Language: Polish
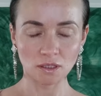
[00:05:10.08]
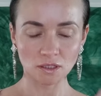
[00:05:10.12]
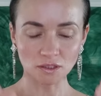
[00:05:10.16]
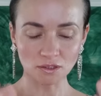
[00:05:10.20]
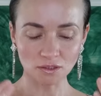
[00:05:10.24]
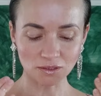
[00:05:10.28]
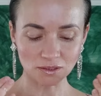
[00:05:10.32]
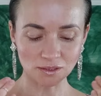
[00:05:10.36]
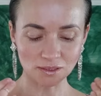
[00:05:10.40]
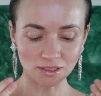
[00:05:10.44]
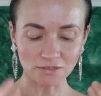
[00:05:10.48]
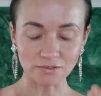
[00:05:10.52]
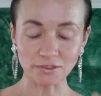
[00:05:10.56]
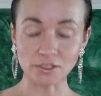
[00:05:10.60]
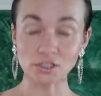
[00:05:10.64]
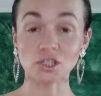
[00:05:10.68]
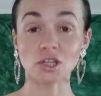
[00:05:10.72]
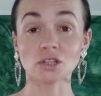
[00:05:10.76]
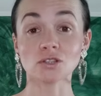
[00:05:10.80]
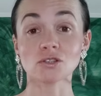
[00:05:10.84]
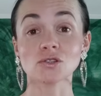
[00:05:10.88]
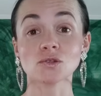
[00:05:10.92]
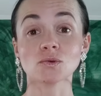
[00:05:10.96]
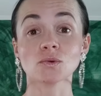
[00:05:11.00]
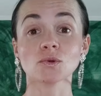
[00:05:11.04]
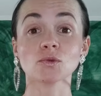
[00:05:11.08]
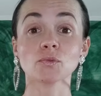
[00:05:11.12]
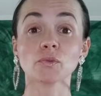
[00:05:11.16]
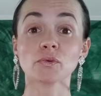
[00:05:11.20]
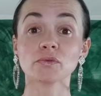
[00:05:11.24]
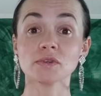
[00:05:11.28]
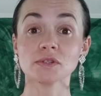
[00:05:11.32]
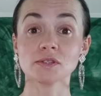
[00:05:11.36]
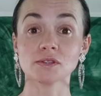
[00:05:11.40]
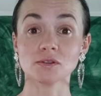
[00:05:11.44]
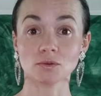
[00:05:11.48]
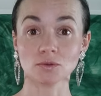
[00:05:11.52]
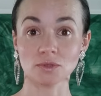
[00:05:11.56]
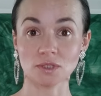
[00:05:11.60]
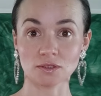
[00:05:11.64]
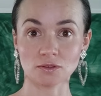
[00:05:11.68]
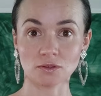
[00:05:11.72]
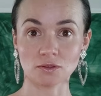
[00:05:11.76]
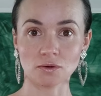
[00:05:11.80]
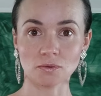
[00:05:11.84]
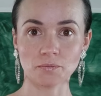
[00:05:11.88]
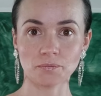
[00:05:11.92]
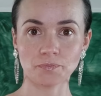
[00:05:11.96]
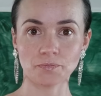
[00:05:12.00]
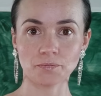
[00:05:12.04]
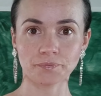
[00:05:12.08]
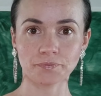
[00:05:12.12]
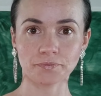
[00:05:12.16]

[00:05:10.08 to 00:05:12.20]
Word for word: I te warsztaty są odpowiedzią na to.